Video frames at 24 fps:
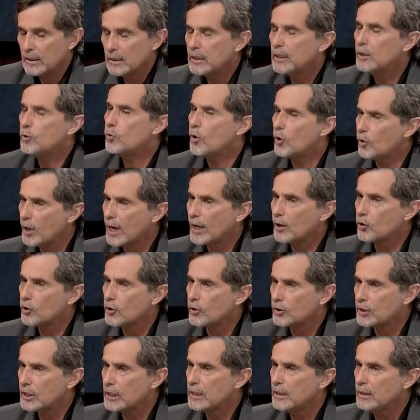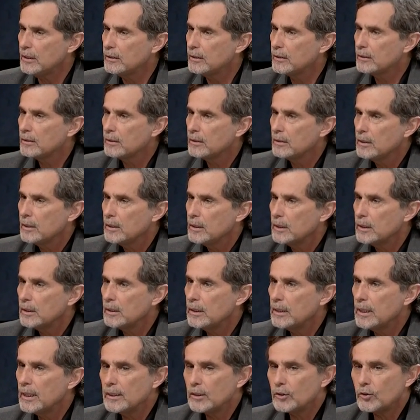y luego la conocí.
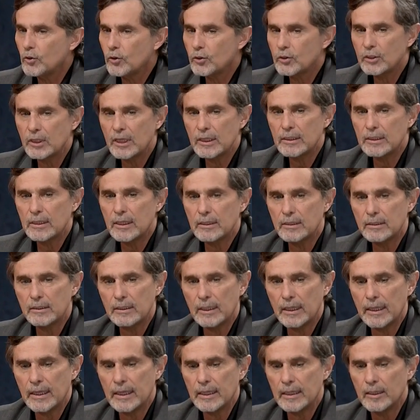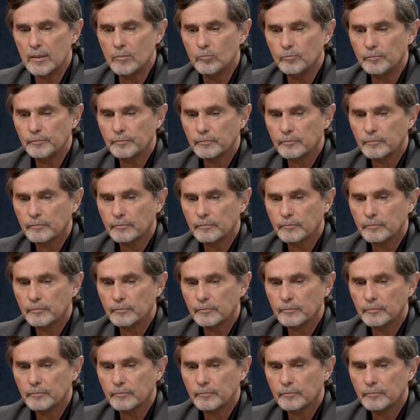Y entonces, este,